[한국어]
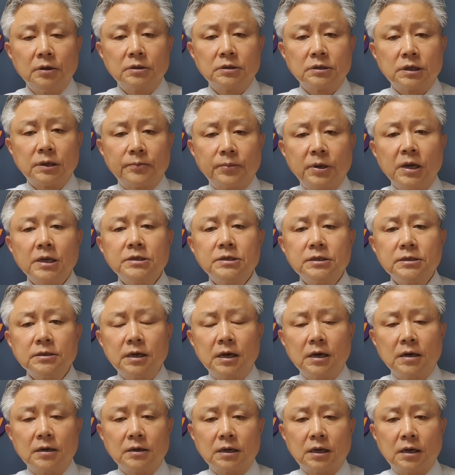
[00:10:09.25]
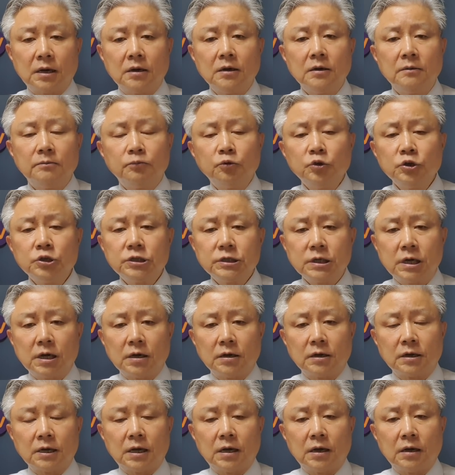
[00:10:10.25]
자, 패싱하거나,
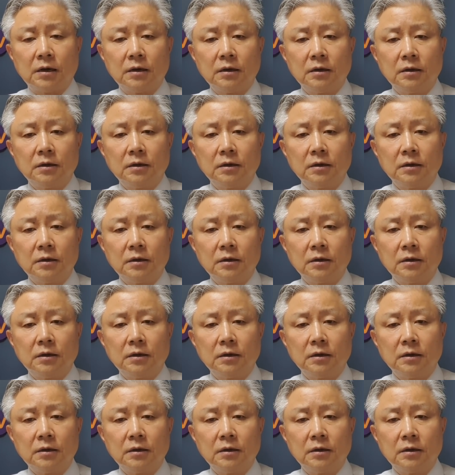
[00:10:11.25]
무시하거나,